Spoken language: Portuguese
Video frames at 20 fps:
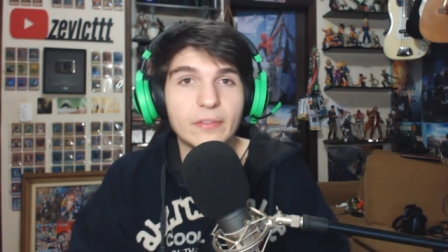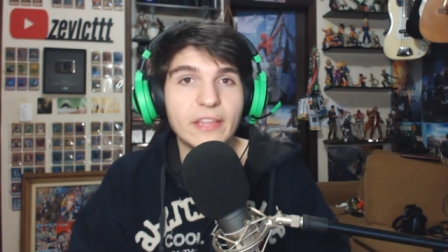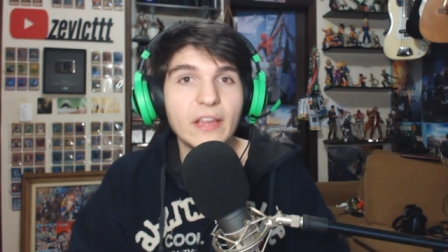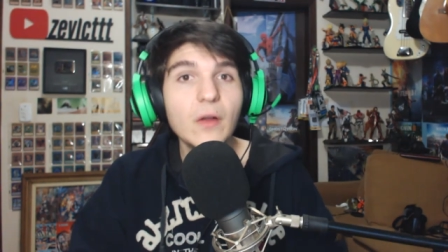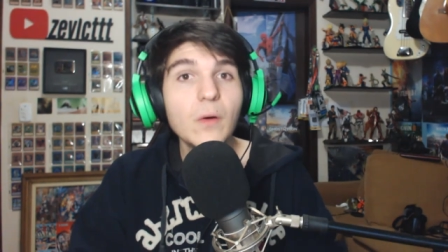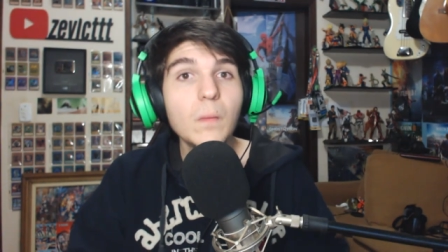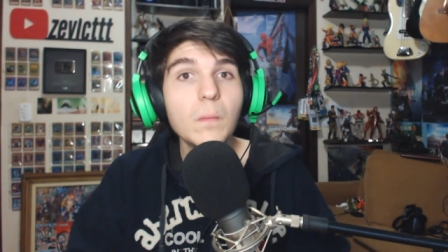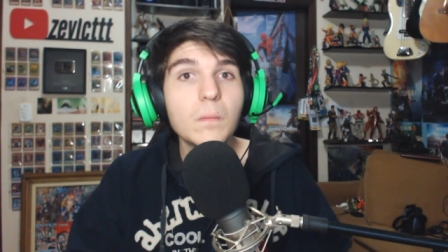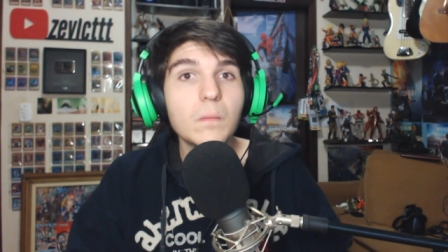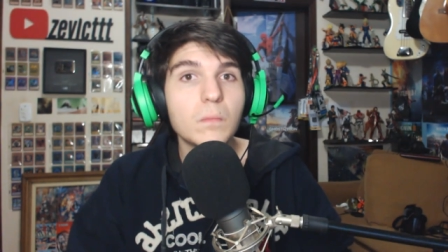
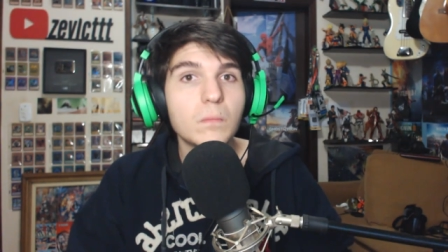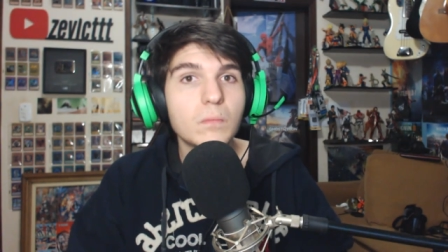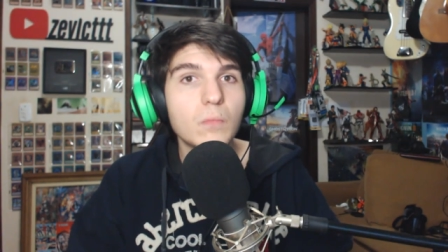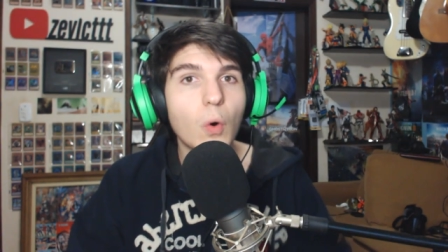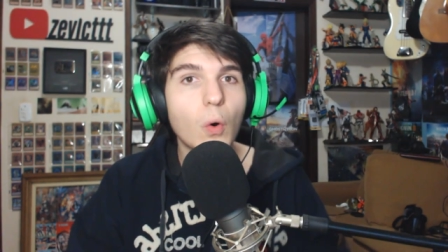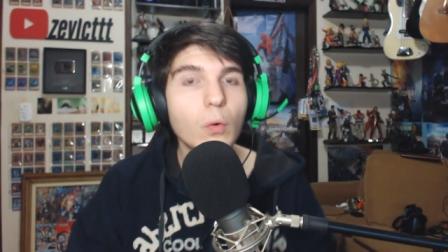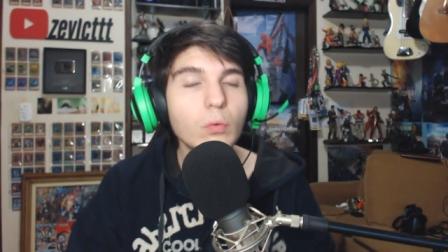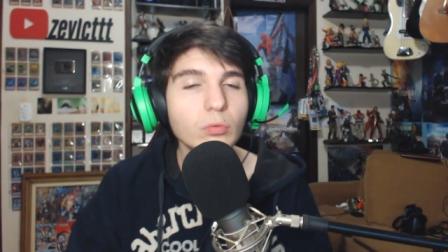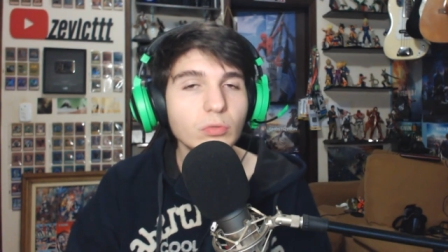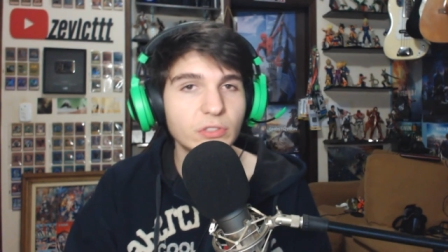Tem um
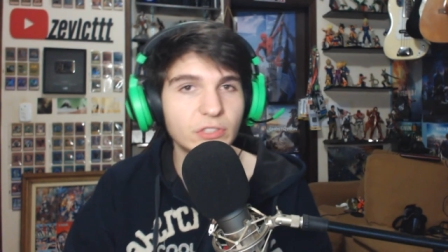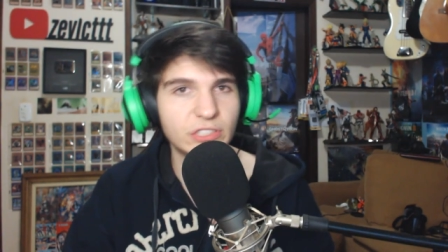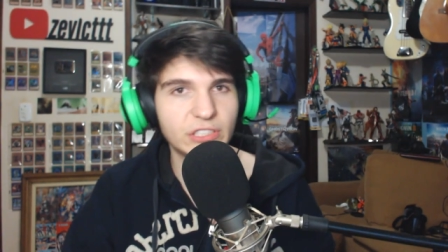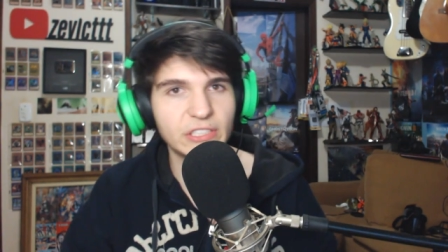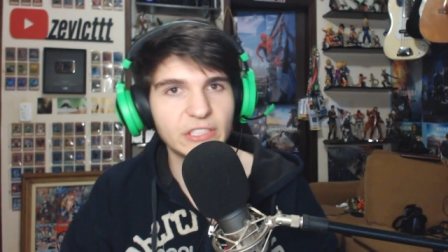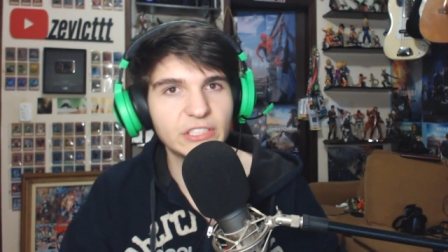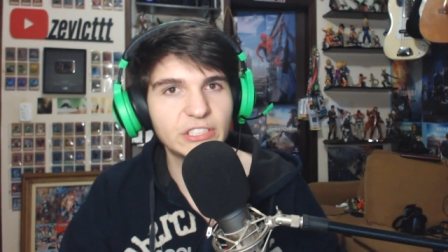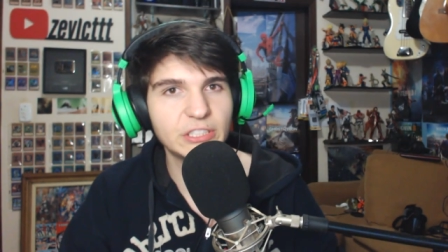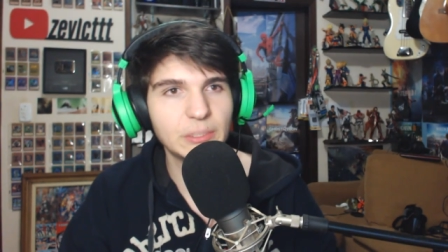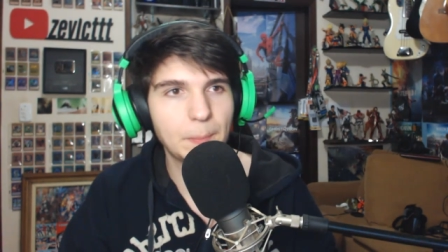
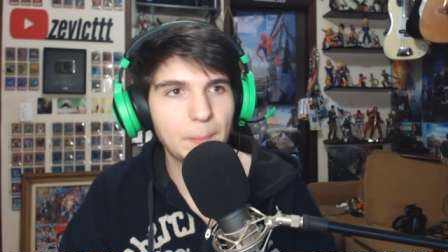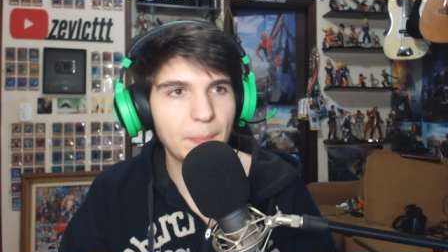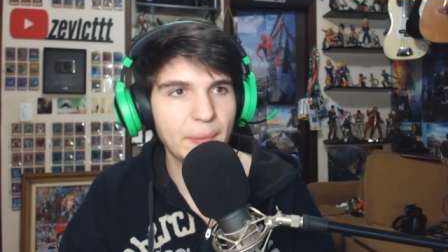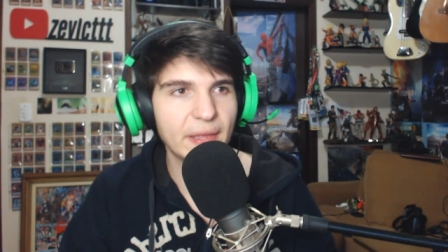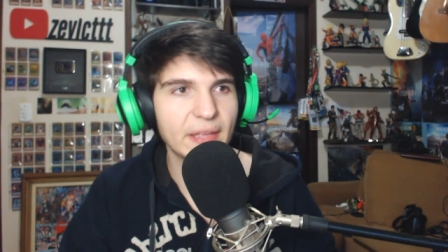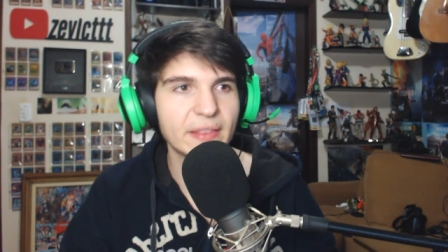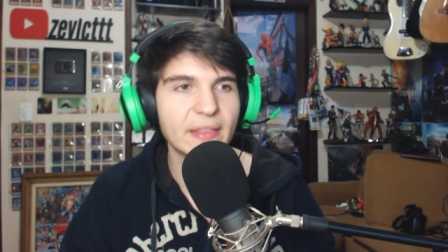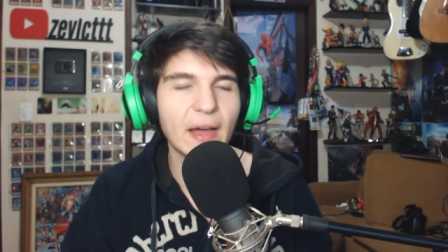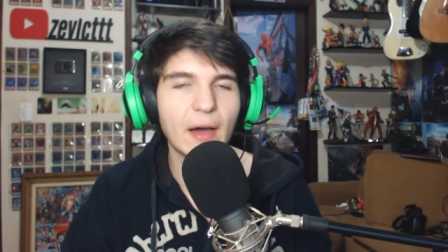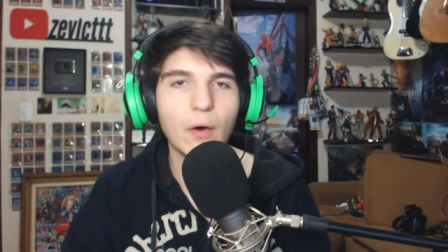monte de
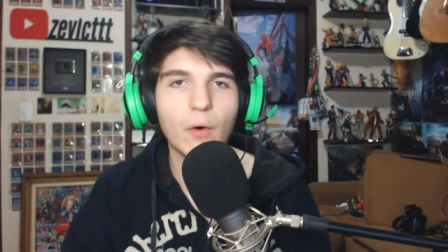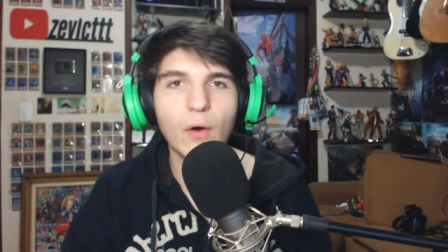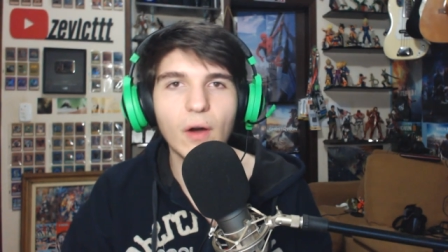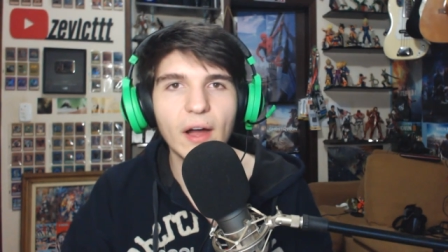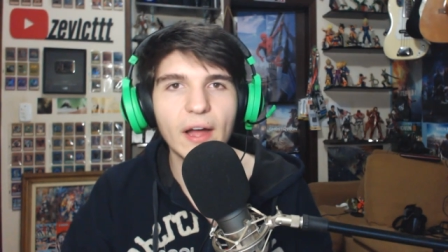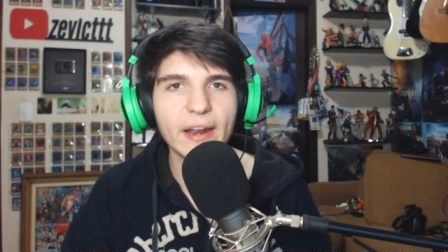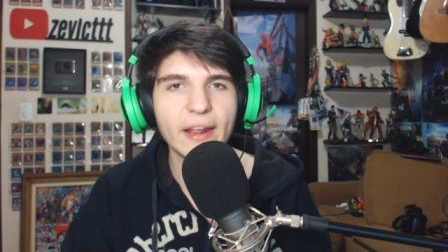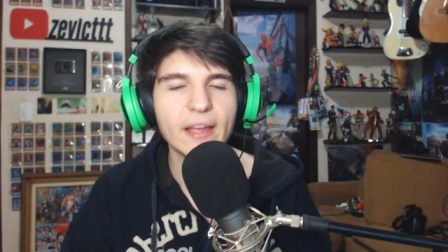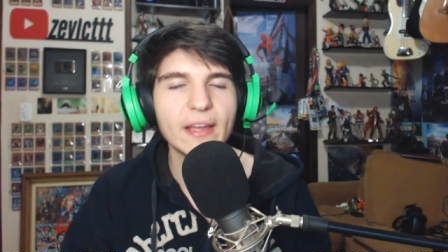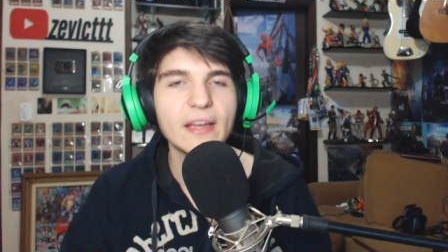IP da
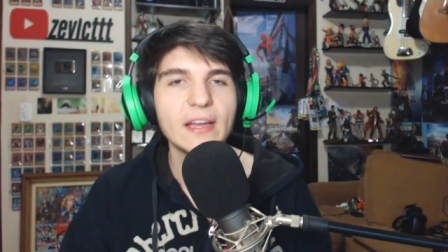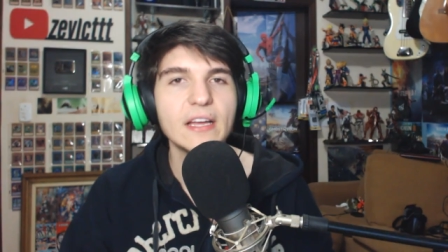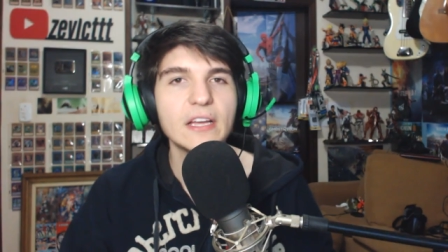hora,